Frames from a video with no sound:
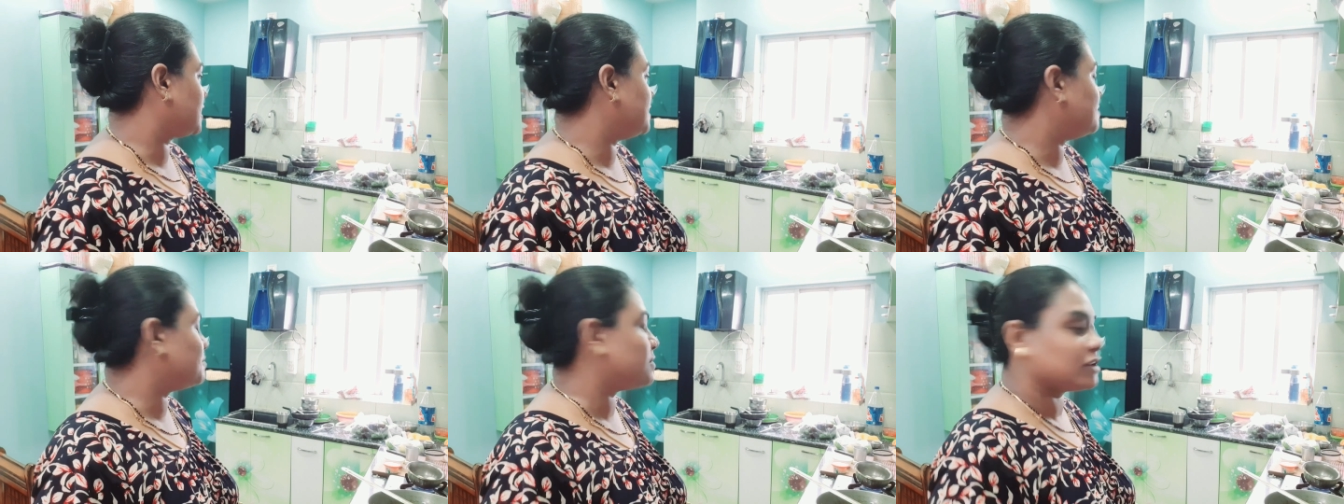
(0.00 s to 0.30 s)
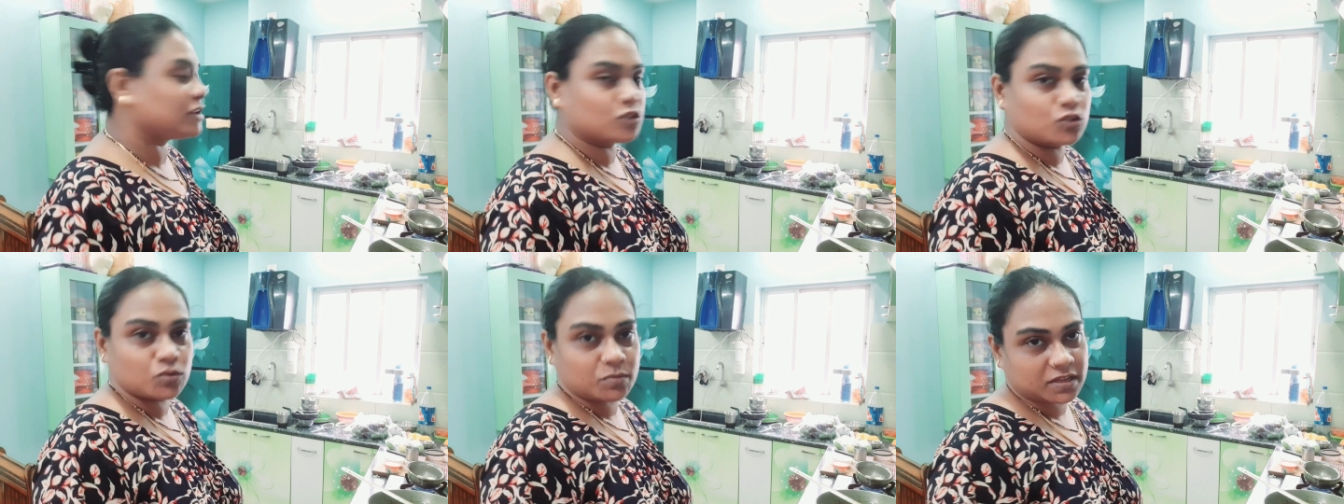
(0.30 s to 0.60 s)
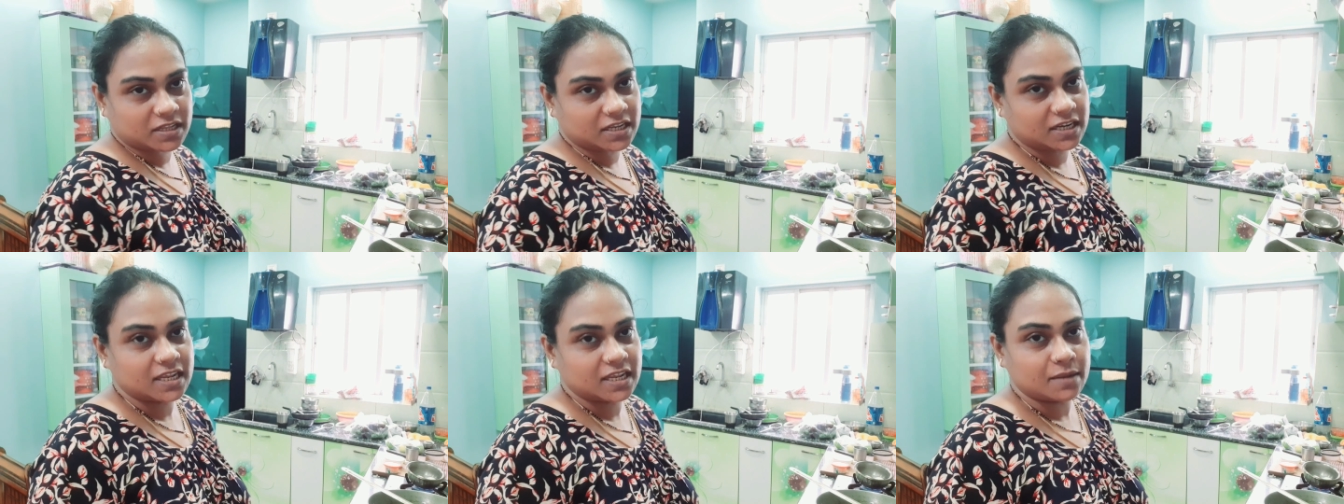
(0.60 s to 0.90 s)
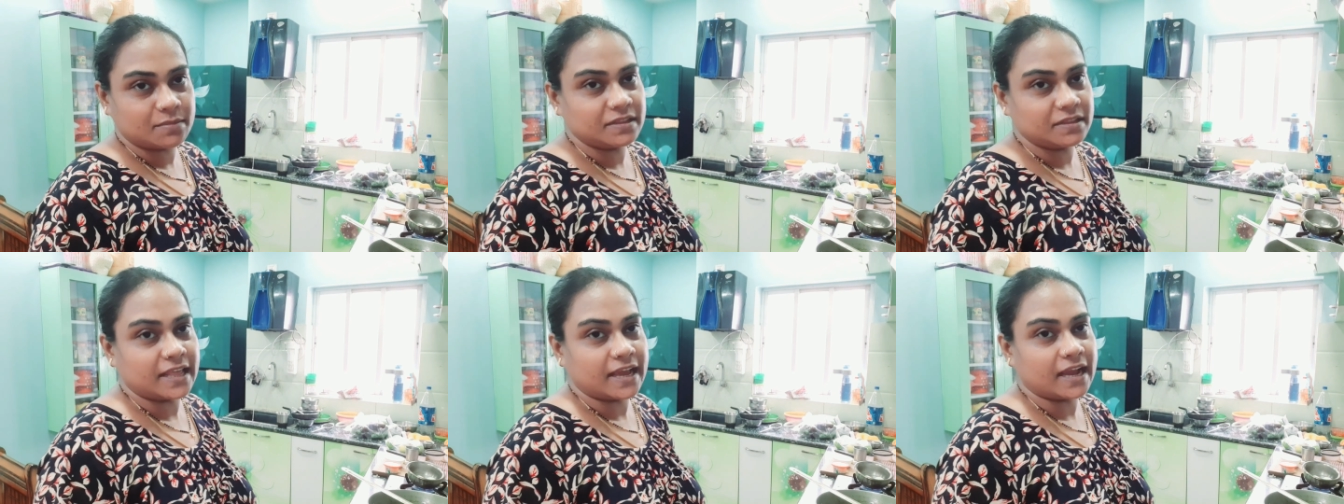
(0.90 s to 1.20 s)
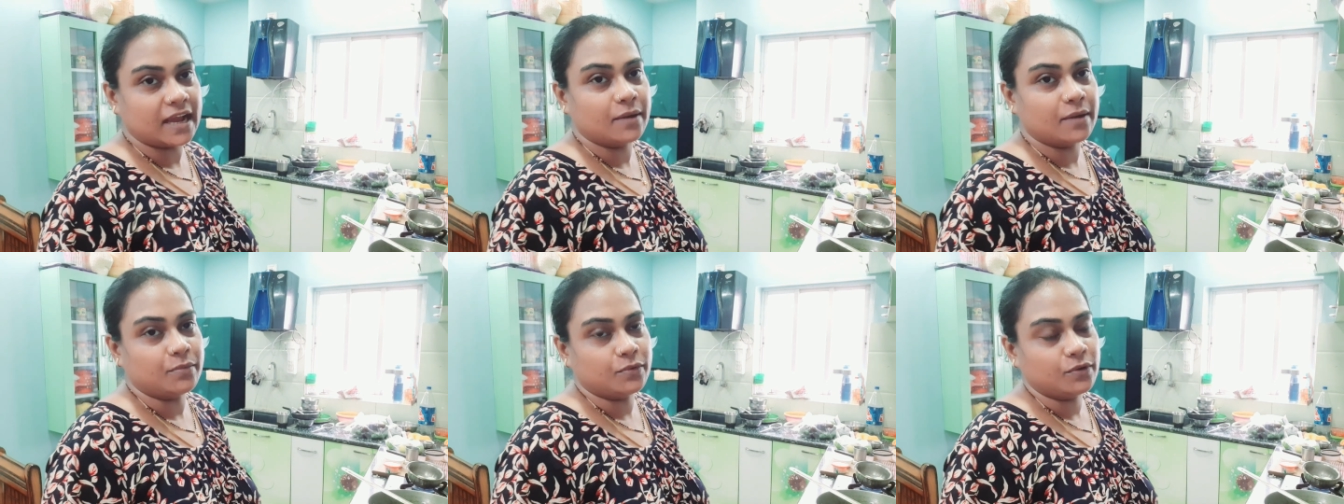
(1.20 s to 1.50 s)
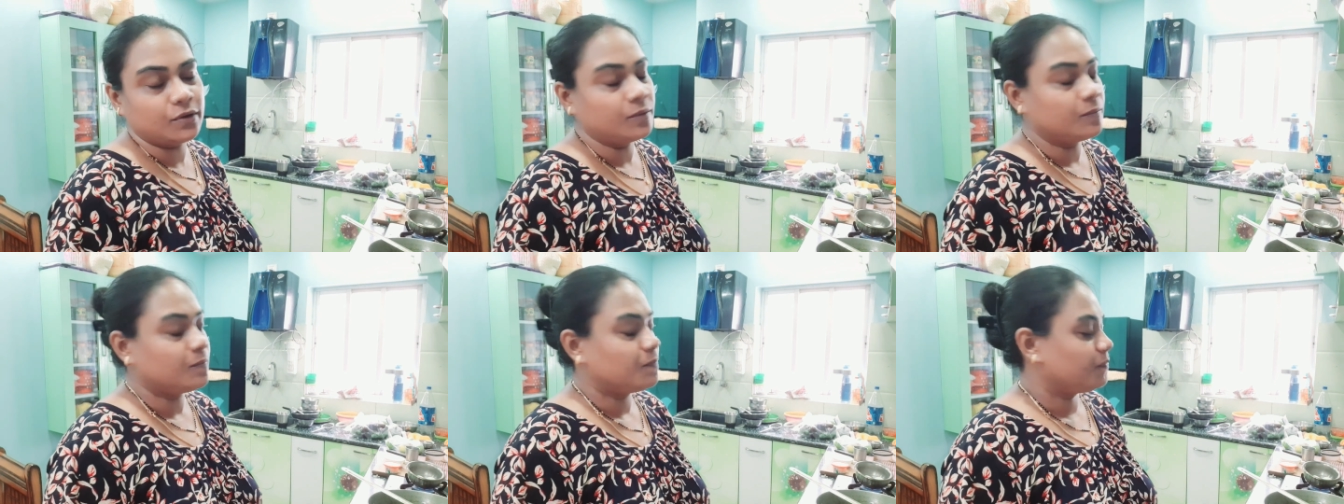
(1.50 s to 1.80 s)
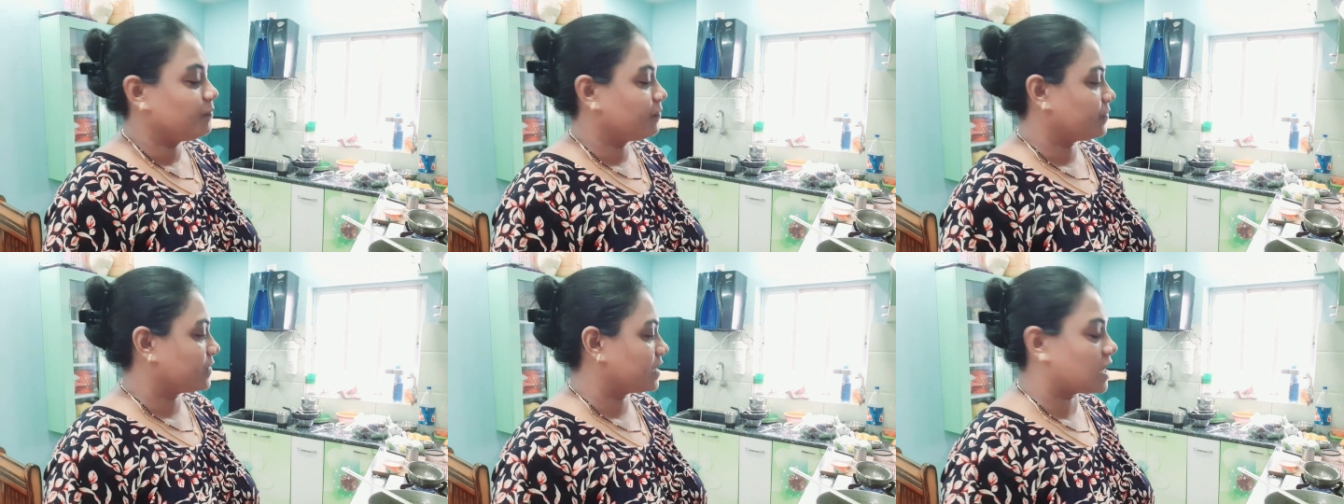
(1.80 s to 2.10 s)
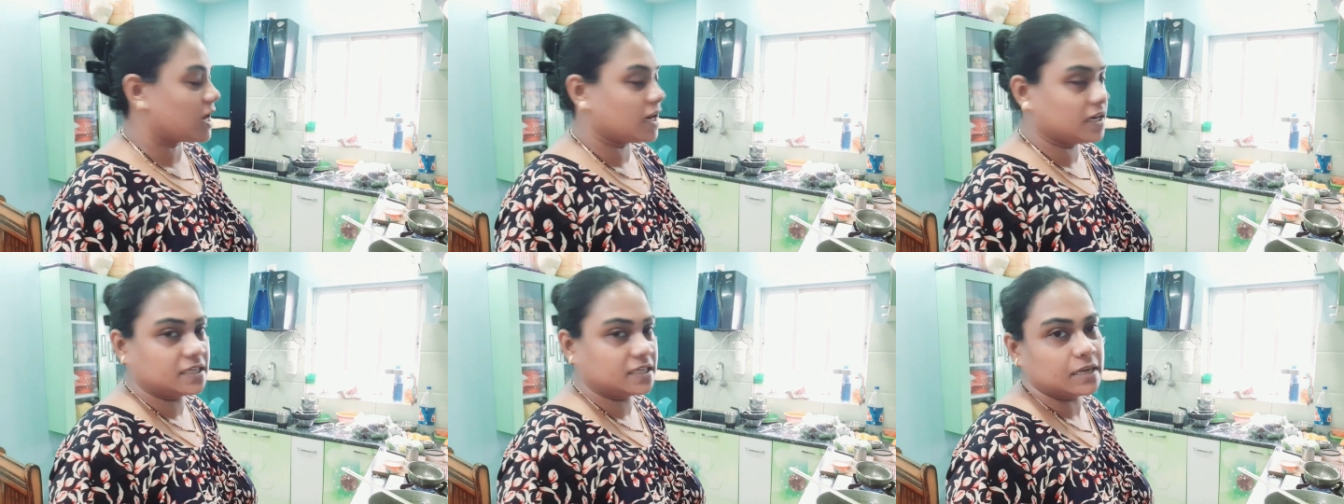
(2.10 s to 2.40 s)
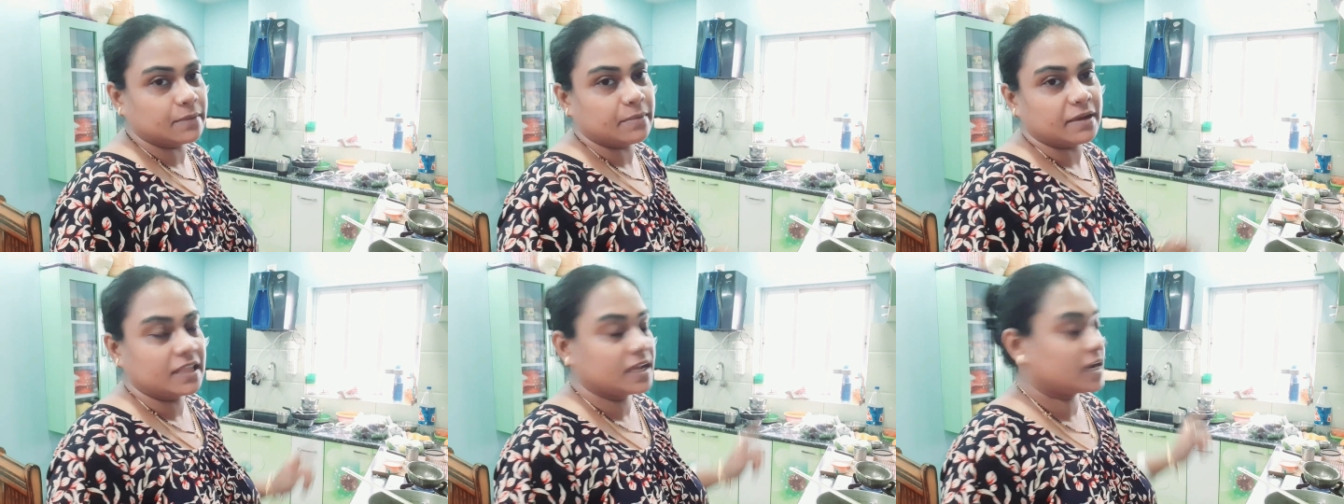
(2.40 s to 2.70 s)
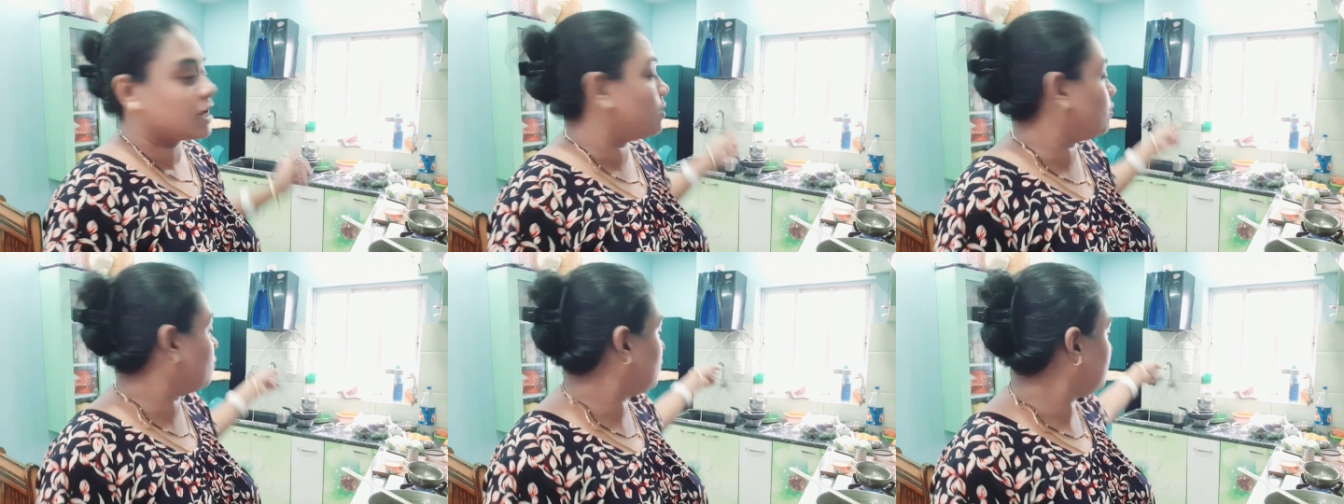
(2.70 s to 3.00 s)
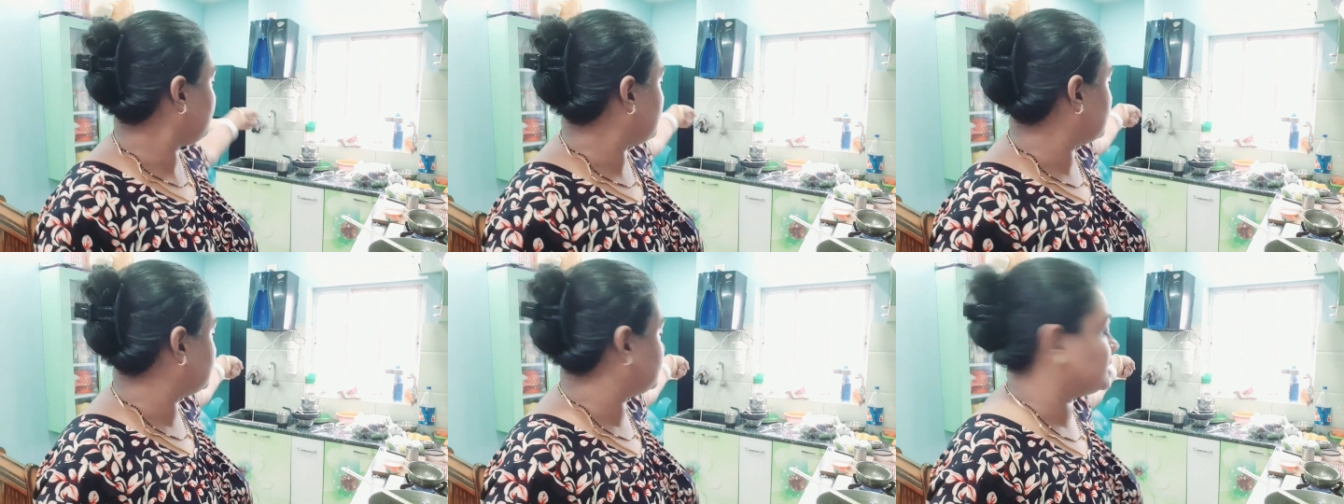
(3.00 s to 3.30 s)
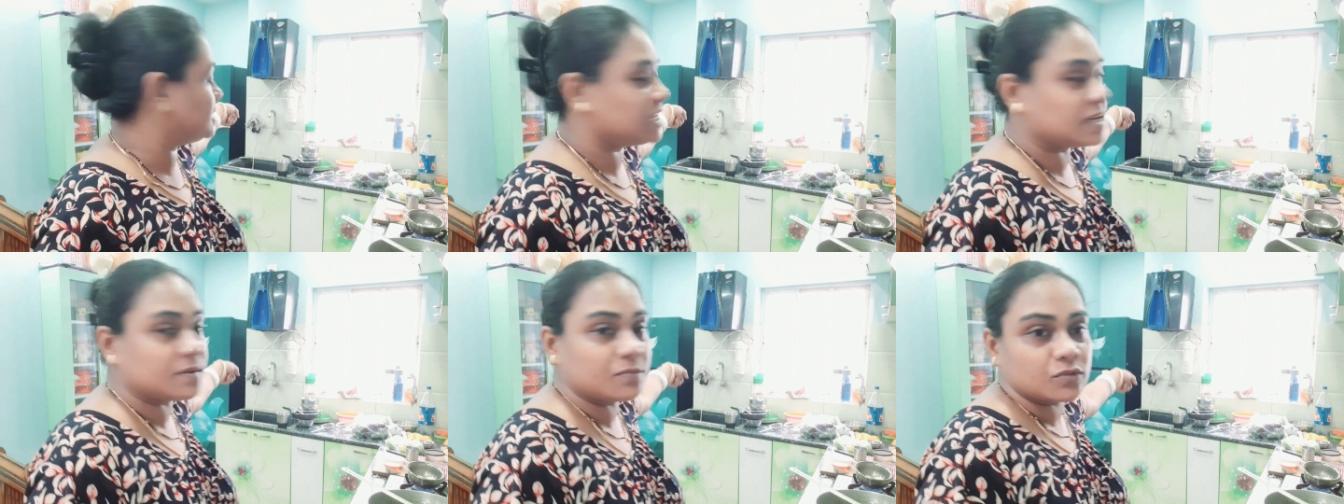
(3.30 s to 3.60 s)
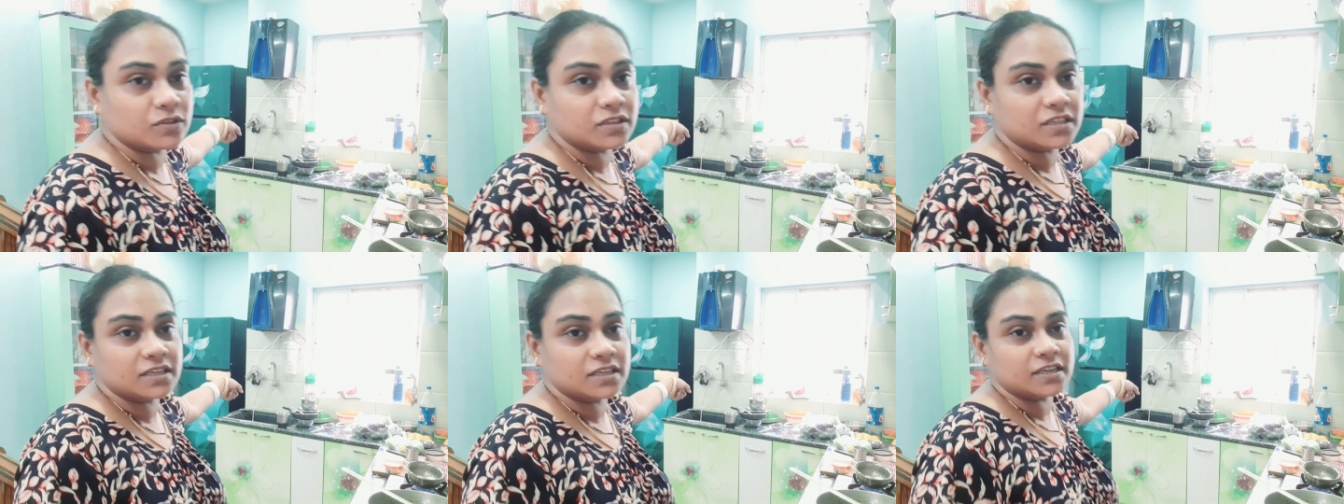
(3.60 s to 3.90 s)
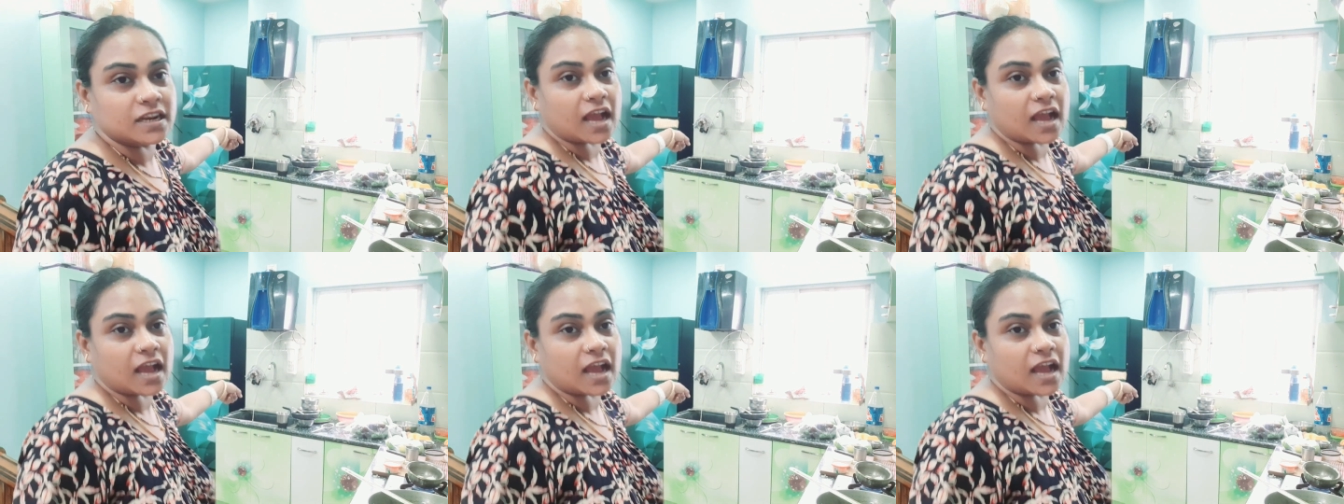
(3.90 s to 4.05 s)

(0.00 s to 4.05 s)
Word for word: কি মাছ তোমাদেরকে আমি দেখাবো খানিকটা বাদে কারণ ওই বেসিনের মধ্যে